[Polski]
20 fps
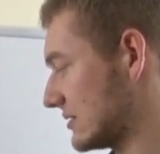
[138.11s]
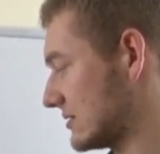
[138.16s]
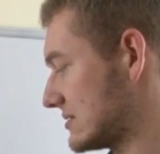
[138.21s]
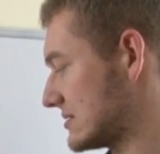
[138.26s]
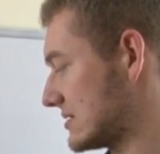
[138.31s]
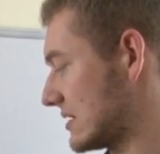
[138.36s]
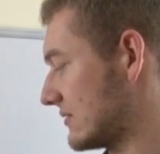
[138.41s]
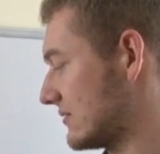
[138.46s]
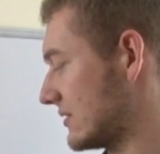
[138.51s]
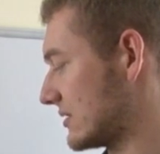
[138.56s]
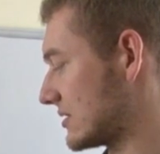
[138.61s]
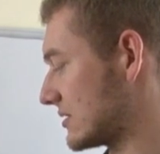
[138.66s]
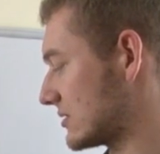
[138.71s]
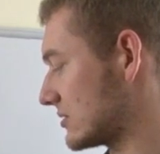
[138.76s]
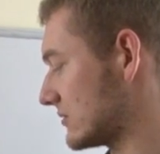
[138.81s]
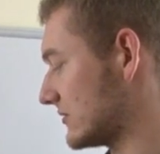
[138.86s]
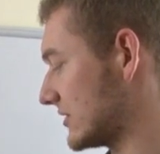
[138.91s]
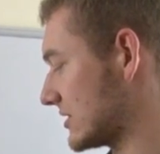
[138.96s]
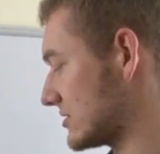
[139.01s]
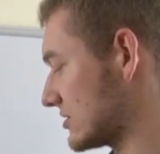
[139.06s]
c kwadrat
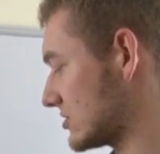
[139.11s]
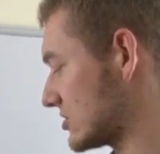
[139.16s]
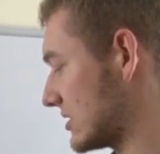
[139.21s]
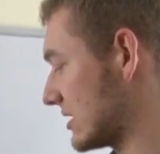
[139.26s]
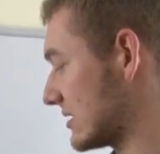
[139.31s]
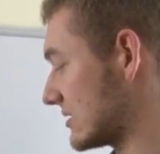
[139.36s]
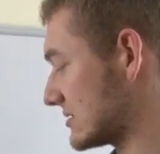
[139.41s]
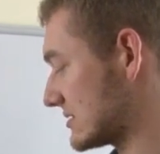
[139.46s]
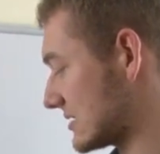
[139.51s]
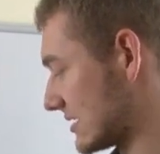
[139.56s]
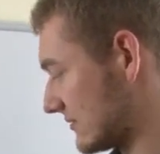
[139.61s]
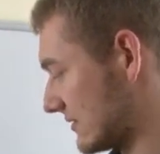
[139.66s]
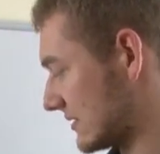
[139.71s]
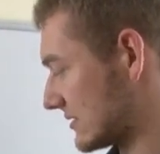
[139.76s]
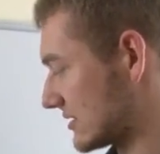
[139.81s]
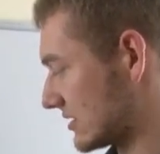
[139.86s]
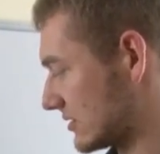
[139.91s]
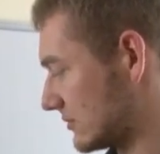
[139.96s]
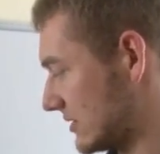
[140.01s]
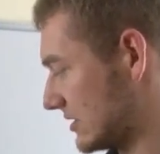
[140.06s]
równa się 4c
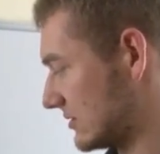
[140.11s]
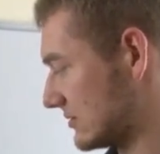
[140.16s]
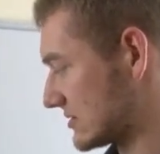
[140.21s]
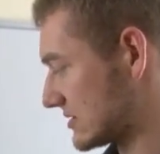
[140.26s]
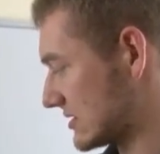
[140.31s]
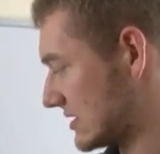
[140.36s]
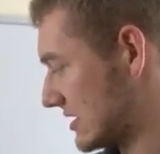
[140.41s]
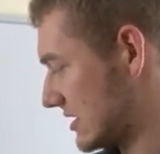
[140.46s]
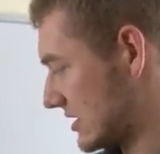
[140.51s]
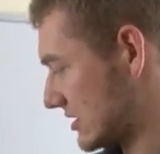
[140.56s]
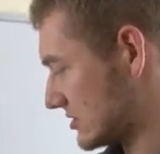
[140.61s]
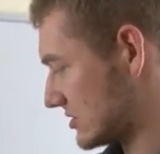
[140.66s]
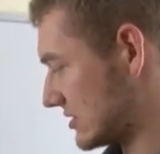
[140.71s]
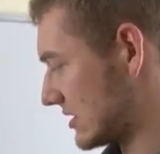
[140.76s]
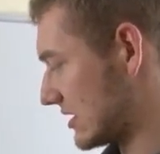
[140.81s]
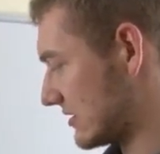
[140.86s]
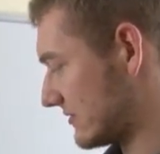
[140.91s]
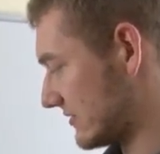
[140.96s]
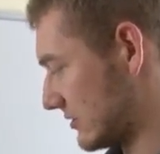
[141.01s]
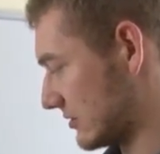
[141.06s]
kwadrat minus
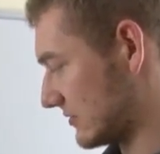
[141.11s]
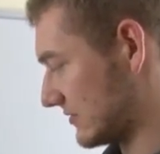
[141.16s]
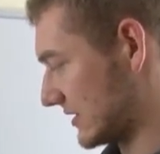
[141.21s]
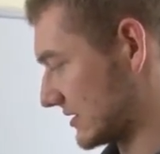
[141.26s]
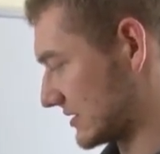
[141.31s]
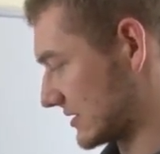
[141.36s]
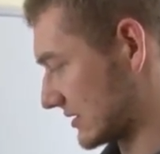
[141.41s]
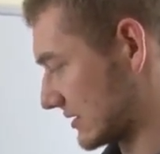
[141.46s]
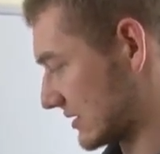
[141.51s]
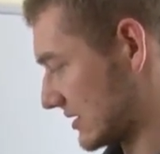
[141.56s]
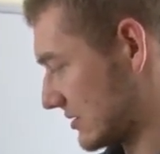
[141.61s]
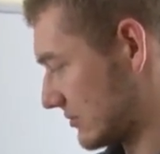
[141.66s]
4v kwadrat.